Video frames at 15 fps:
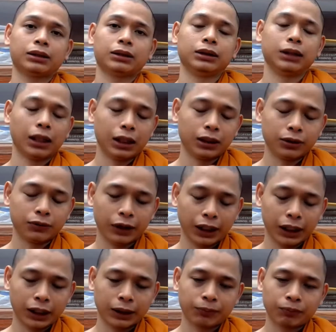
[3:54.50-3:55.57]
nhờ như
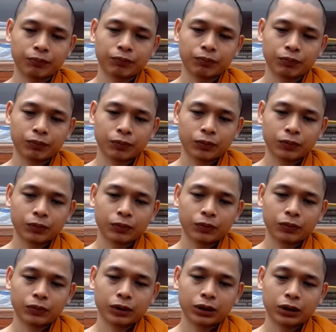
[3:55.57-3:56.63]
vậy
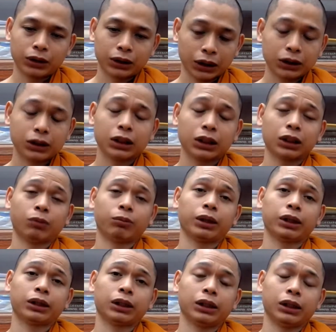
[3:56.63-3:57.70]
tránh được cái lòng
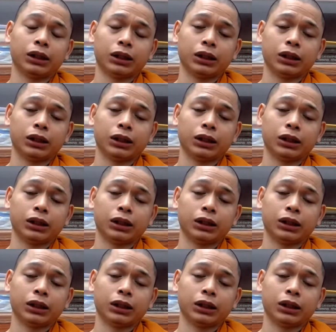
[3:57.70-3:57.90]
ganh tị